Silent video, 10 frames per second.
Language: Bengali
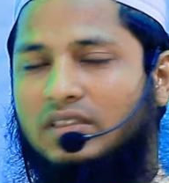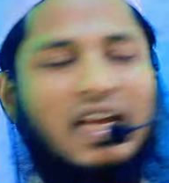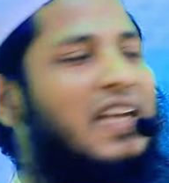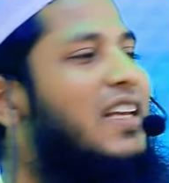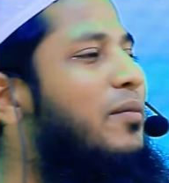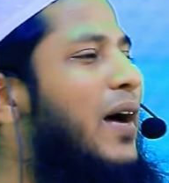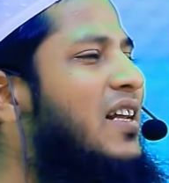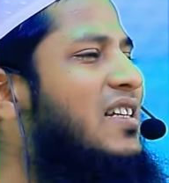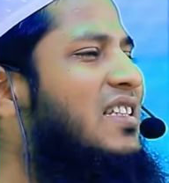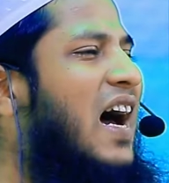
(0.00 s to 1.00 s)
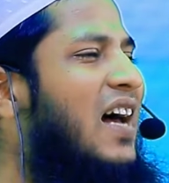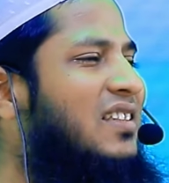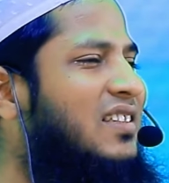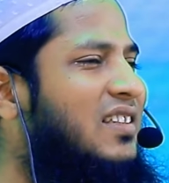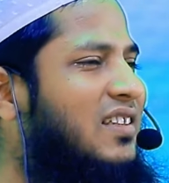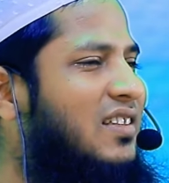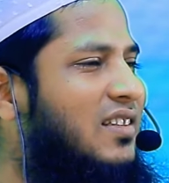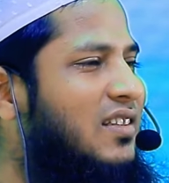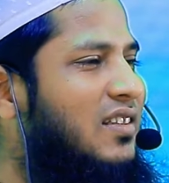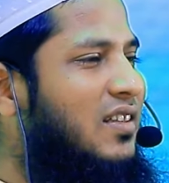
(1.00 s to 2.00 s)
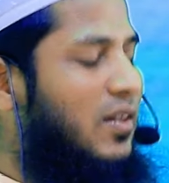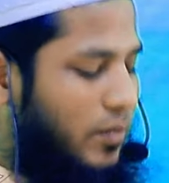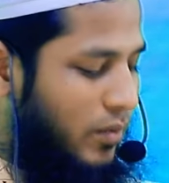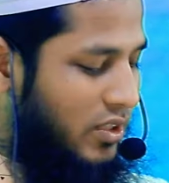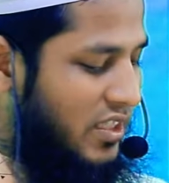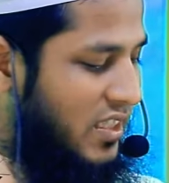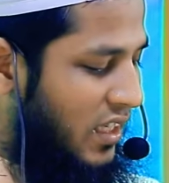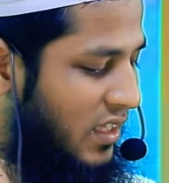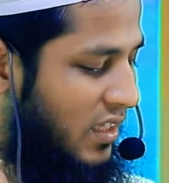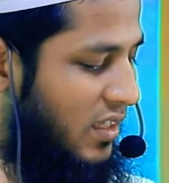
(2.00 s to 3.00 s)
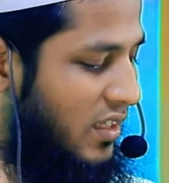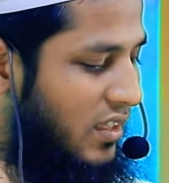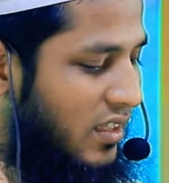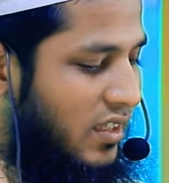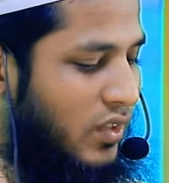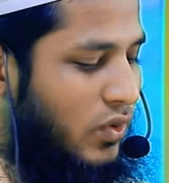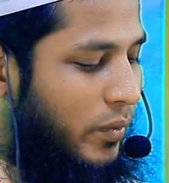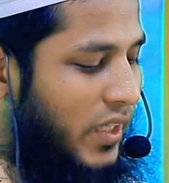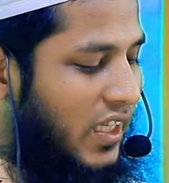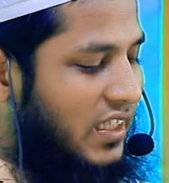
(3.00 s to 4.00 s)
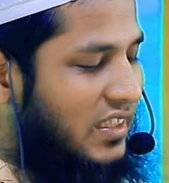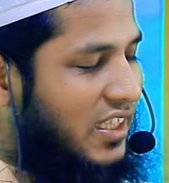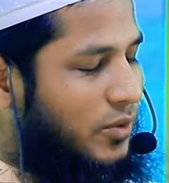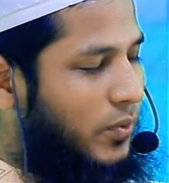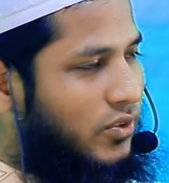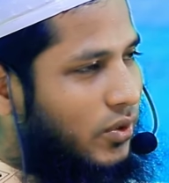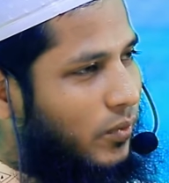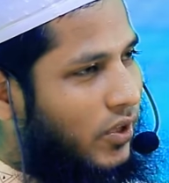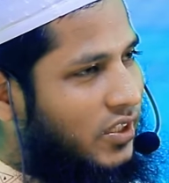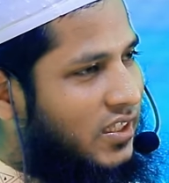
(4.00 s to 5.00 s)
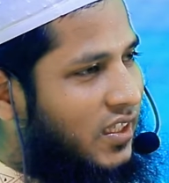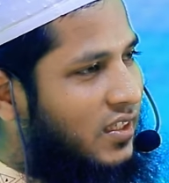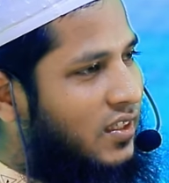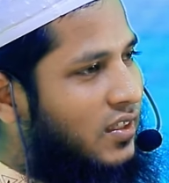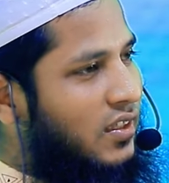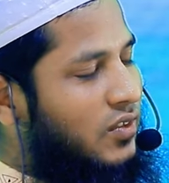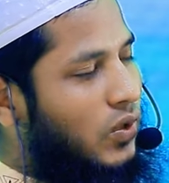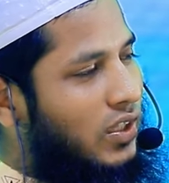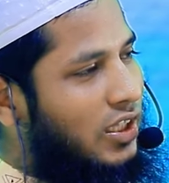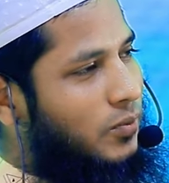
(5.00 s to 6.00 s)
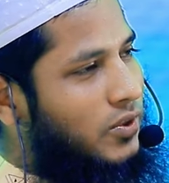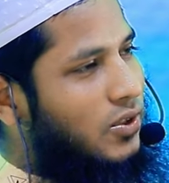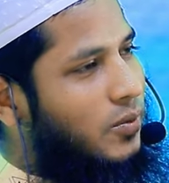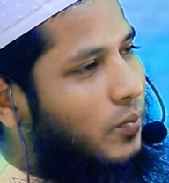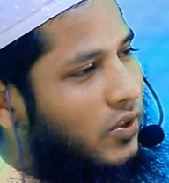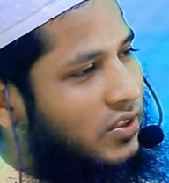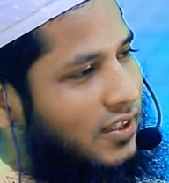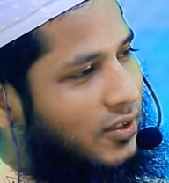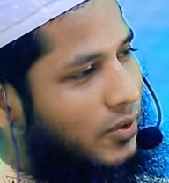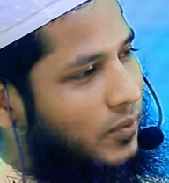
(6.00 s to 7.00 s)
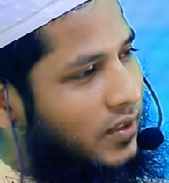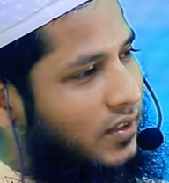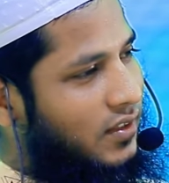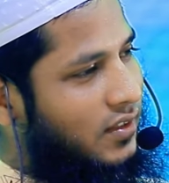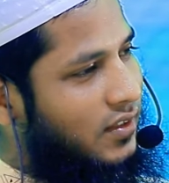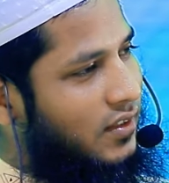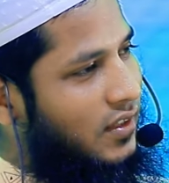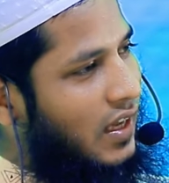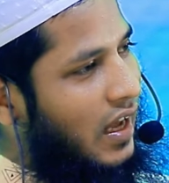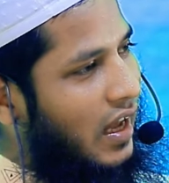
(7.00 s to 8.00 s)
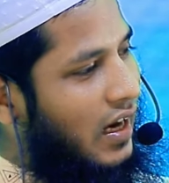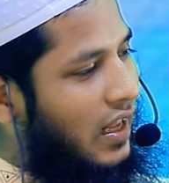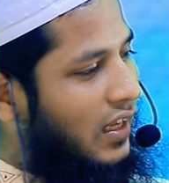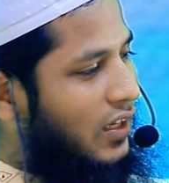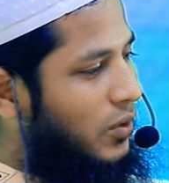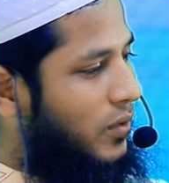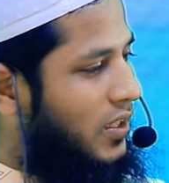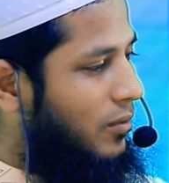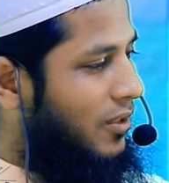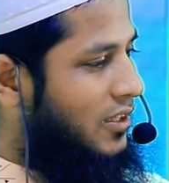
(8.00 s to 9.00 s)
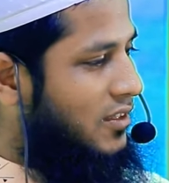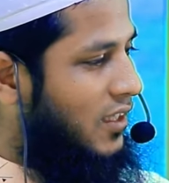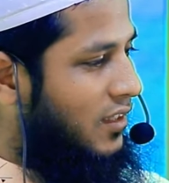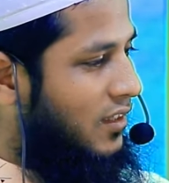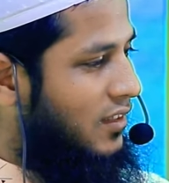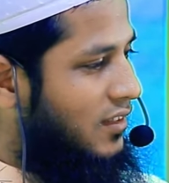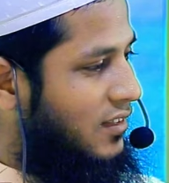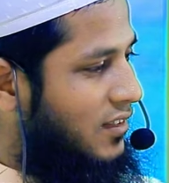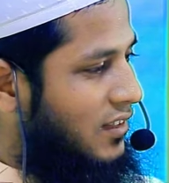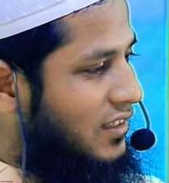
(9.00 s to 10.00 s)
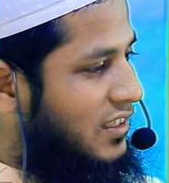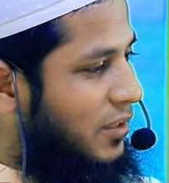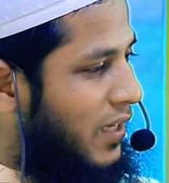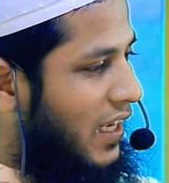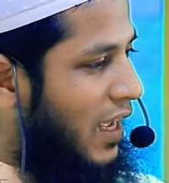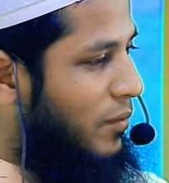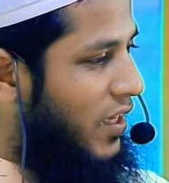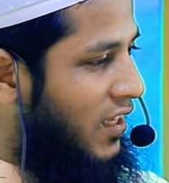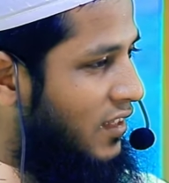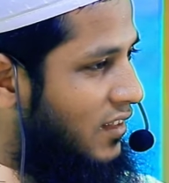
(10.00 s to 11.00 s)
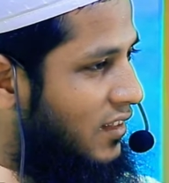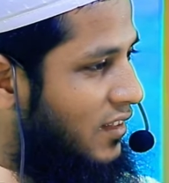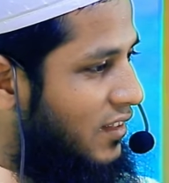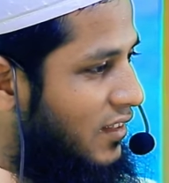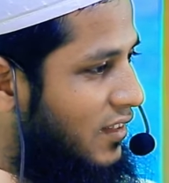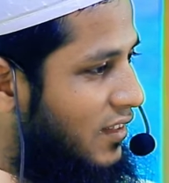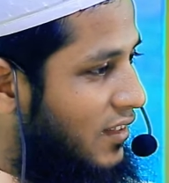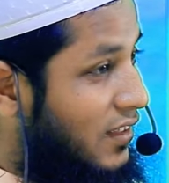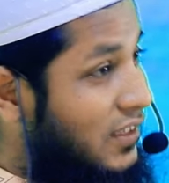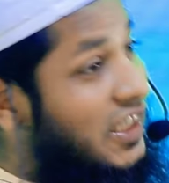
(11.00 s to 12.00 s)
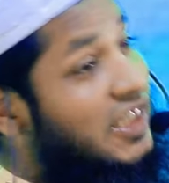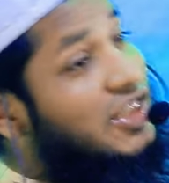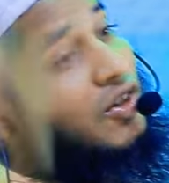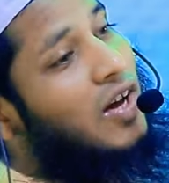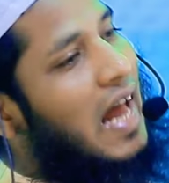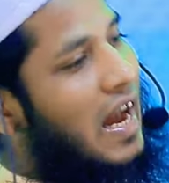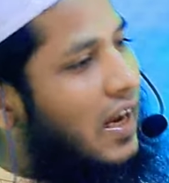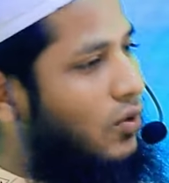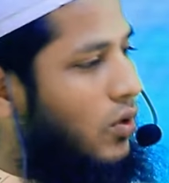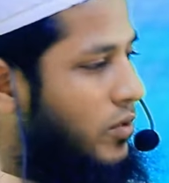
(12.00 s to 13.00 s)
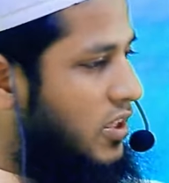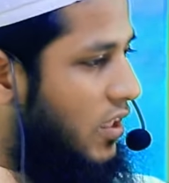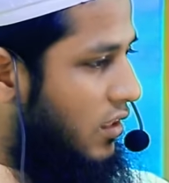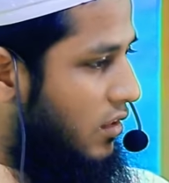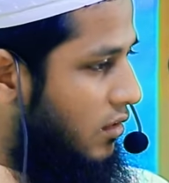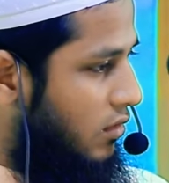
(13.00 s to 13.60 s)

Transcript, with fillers: তাহিরি মাহিরি যা বলতেছে নবী নাকি তেইশ বছর বয়সে চল্লিশ বছরের পর থেকে নবী আর আল্লাহ নবী কি বলতেছেন জিব্রাইল আমিন সৃষ্টি হওয়ার আগেও নবী ছিলেন